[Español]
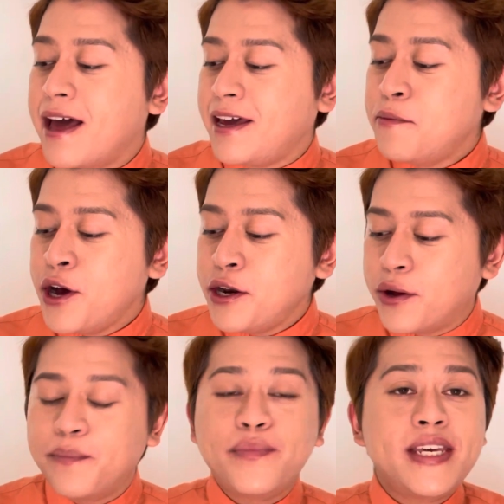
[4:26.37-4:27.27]
Y
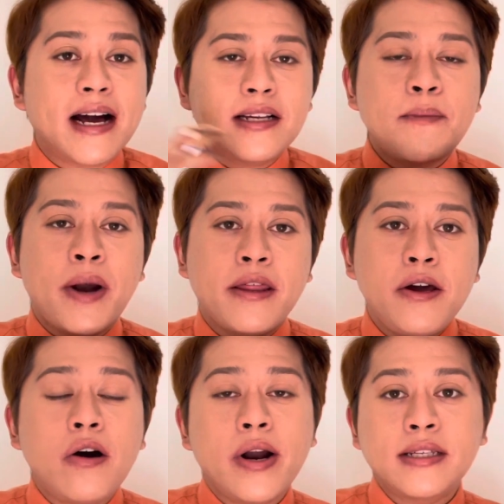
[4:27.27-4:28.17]
bueno, ya que se
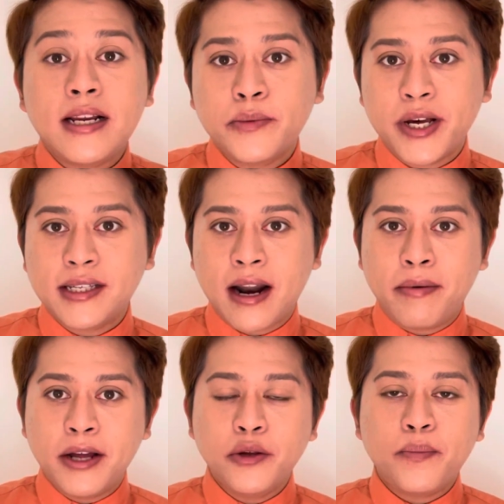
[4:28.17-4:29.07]
perdió, ahora sí les voy a estar
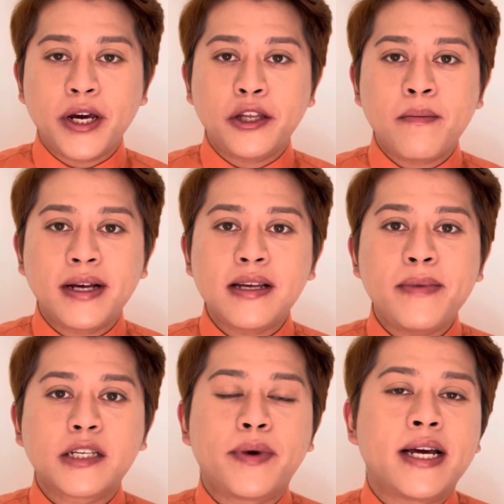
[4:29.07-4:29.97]
hablando un poquito más de mi
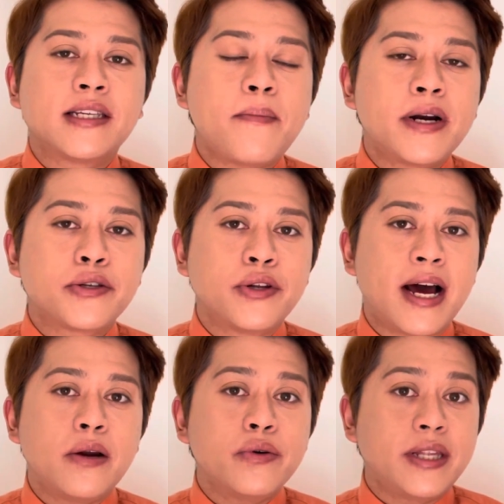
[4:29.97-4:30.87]
experiencia
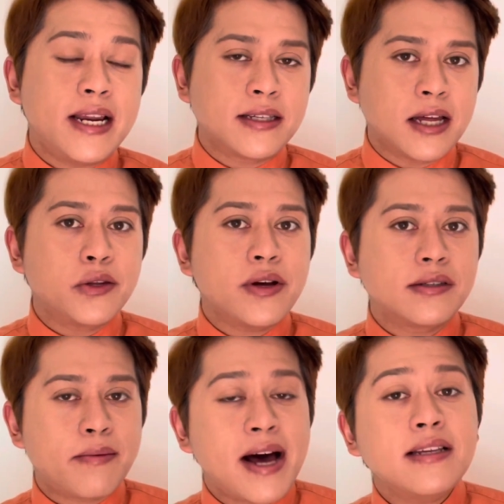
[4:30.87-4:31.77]
personal utilizando
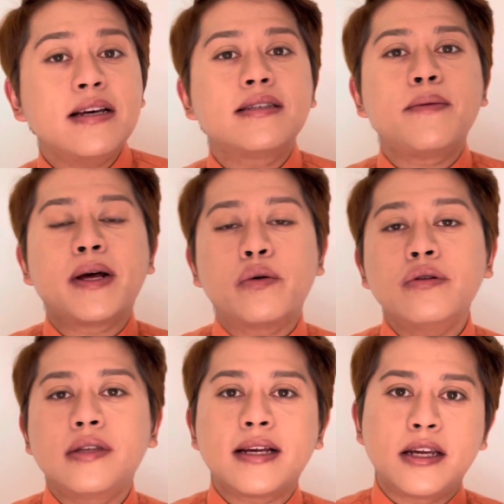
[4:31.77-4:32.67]
esta base, si me
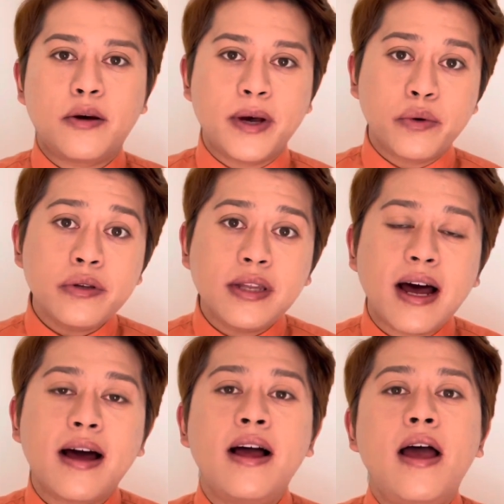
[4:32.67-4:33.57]
gusta, si no me
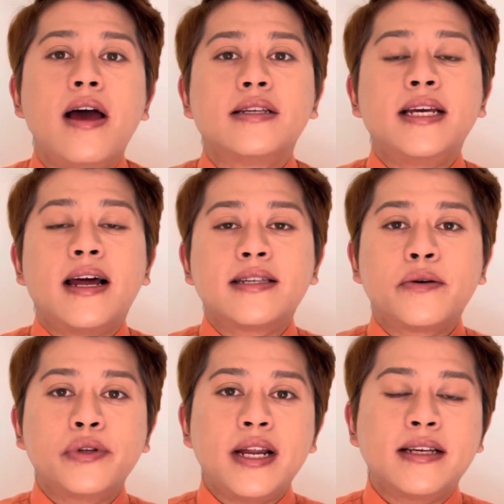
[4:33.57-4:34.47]
gusta, si la
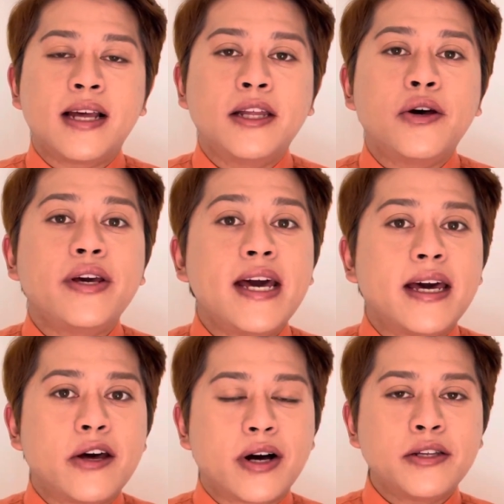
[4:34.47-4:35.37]
sigo utilizando y en
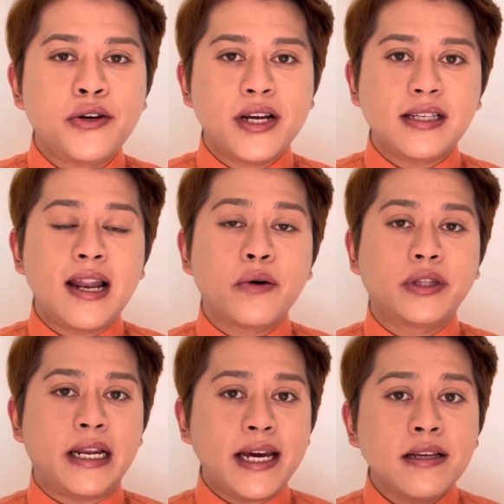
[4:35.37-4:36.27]
qué ocasiones la
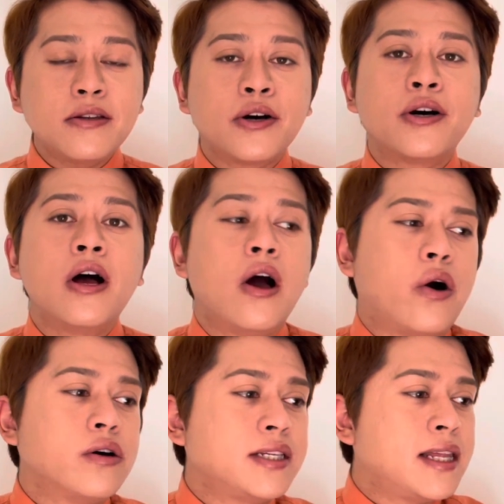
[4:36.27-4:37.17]
utilizo
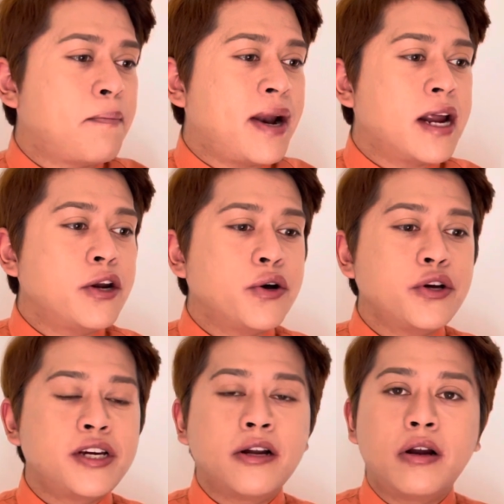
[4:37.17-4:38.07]
o si plano
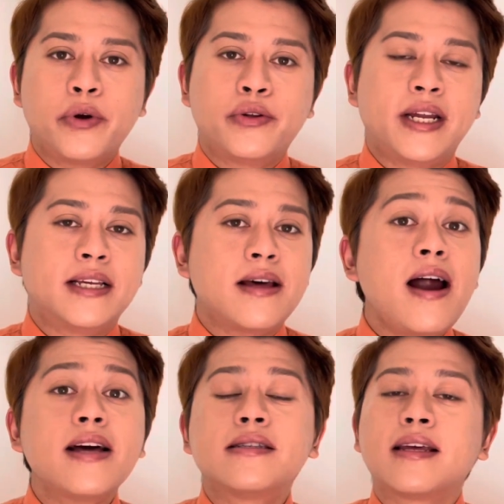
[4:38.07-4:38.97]
ya no lo voy a
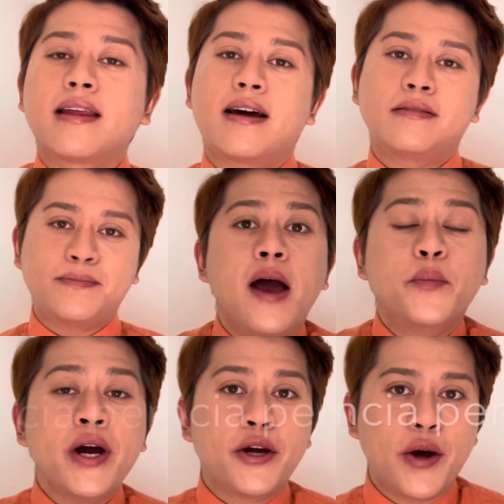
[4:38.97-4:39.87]
utilizar, etcétera.
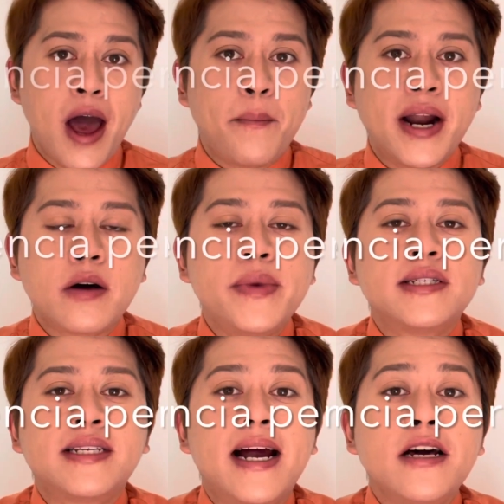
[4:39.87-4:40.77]
Bueno, para
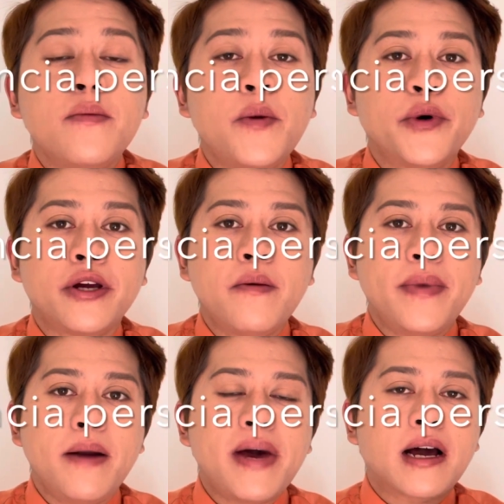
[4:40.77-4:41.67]
comenzar, como pudieron
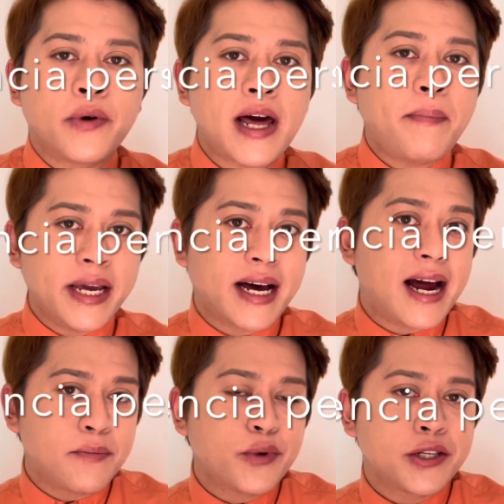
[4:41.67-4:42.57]
ver, me acabo de
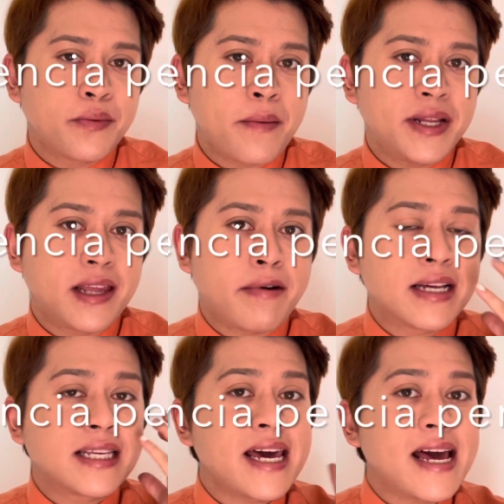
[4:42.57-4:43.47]
aplicar, pues obviamente
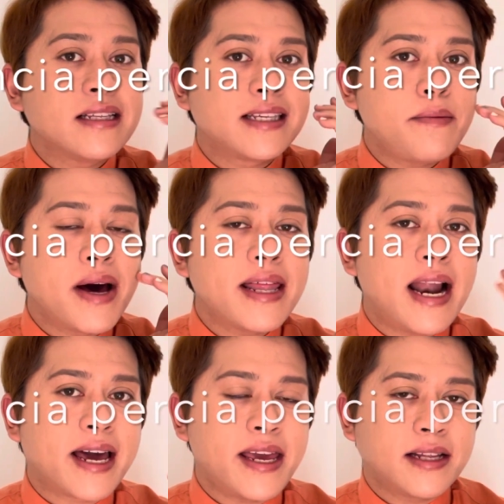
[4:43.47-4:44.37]
base encima de
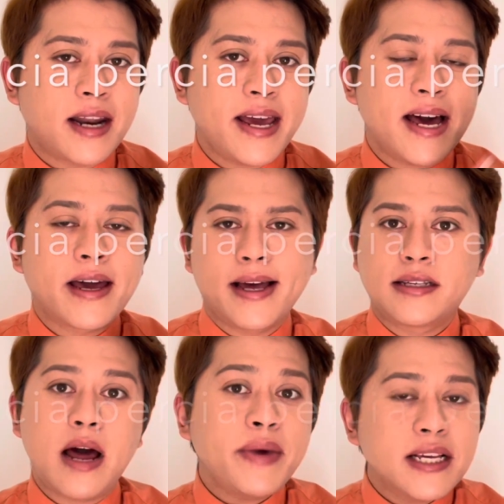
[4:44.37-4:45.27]
la que ya traía, que es
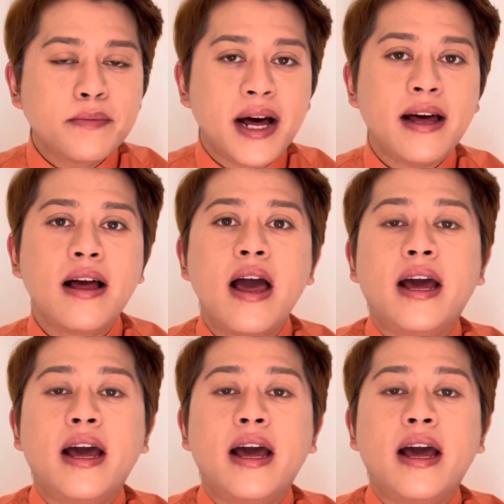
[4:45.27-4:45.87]
la misma.